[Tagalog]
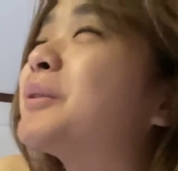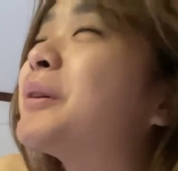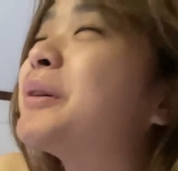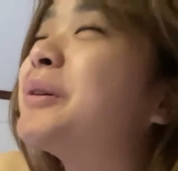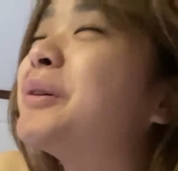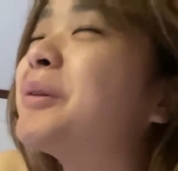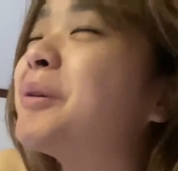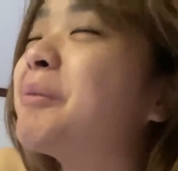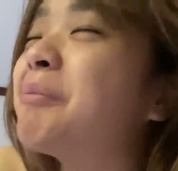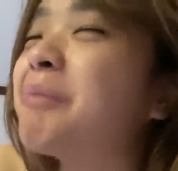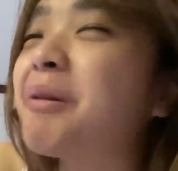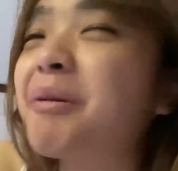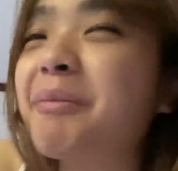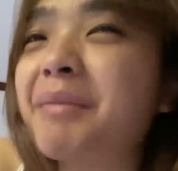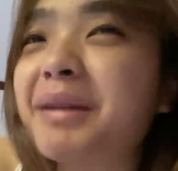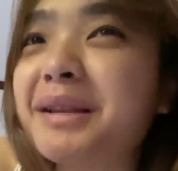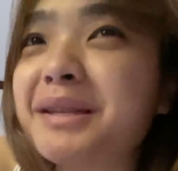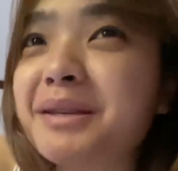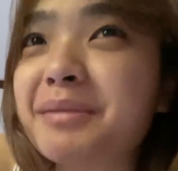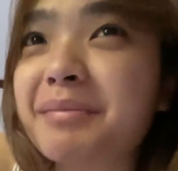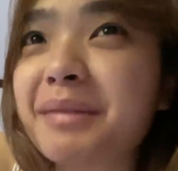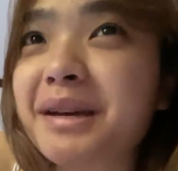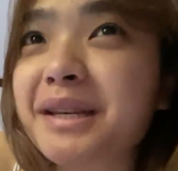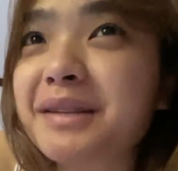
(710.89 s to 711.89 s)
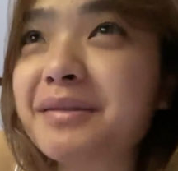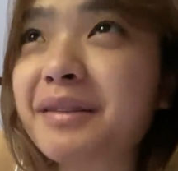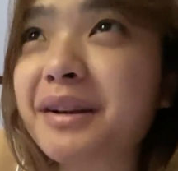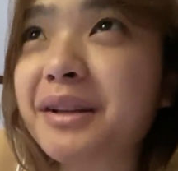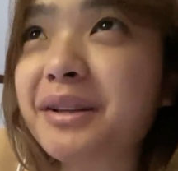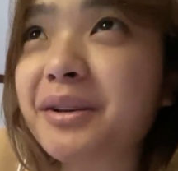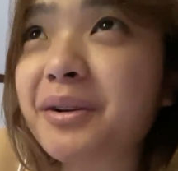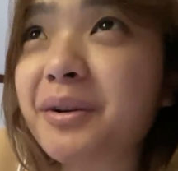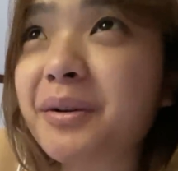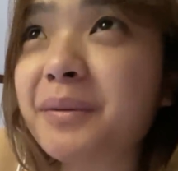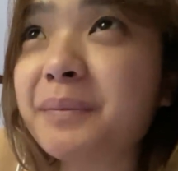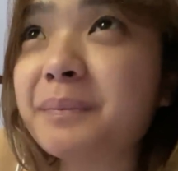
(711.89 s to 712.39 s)
Ayoko pa umalis yung best friend
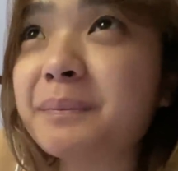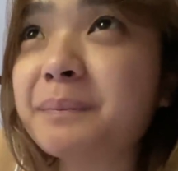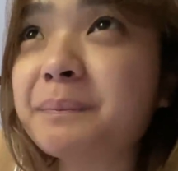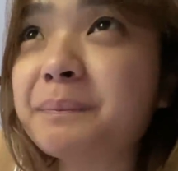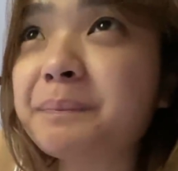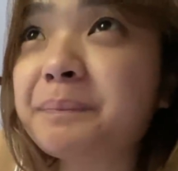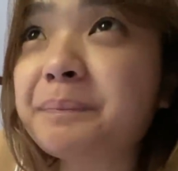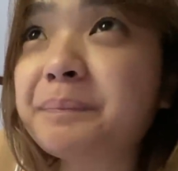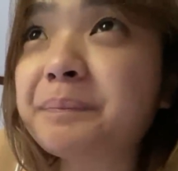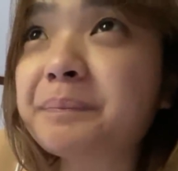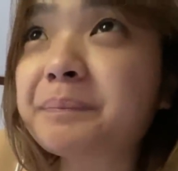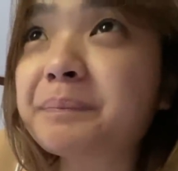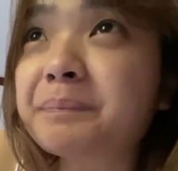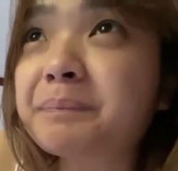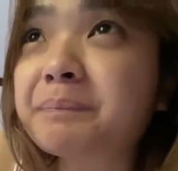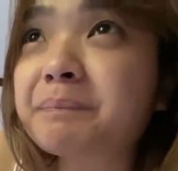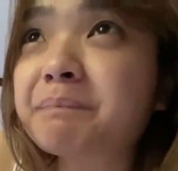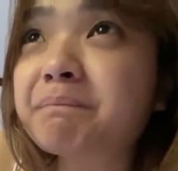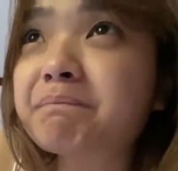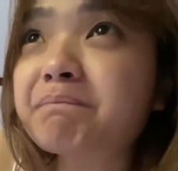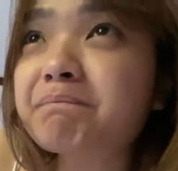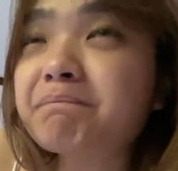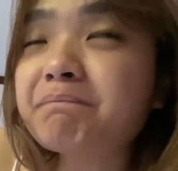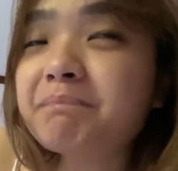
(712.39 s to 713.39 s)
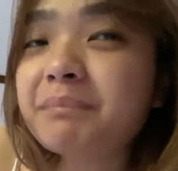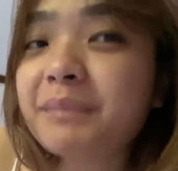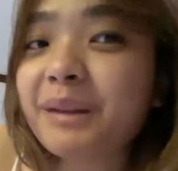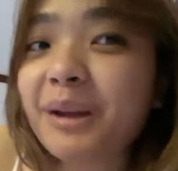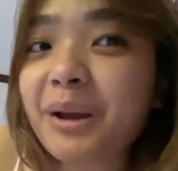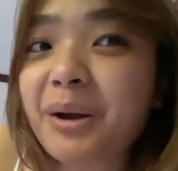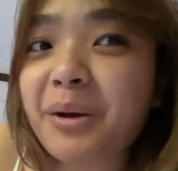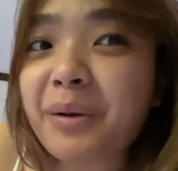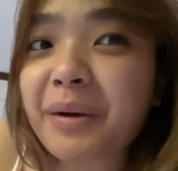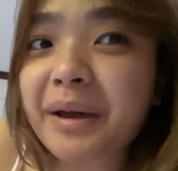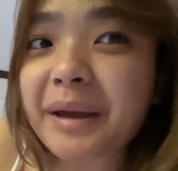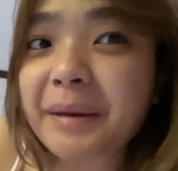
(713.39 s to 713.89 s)
ko.
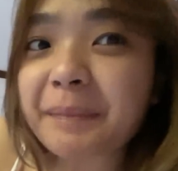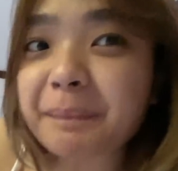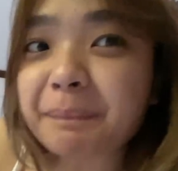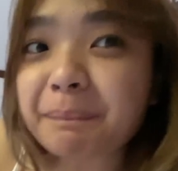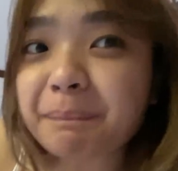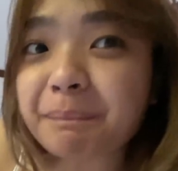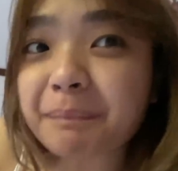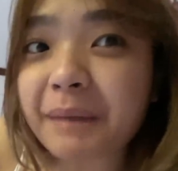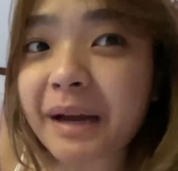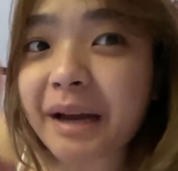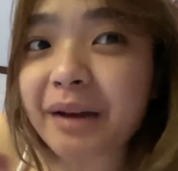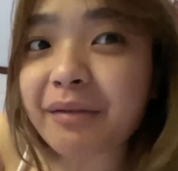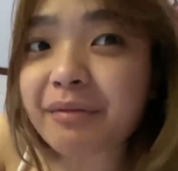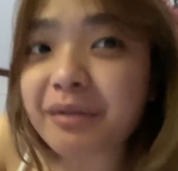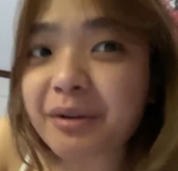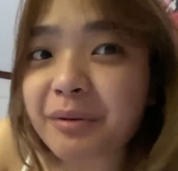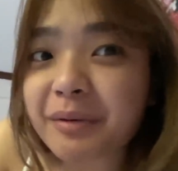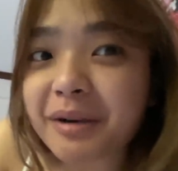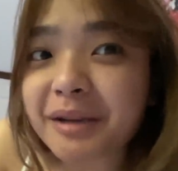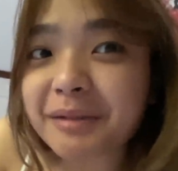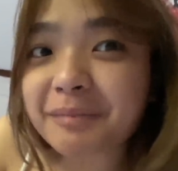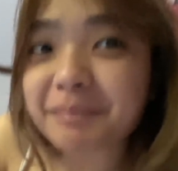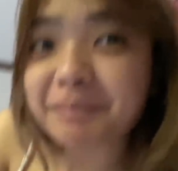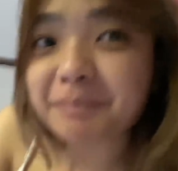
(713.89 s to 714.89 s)
Okay, bye everyone.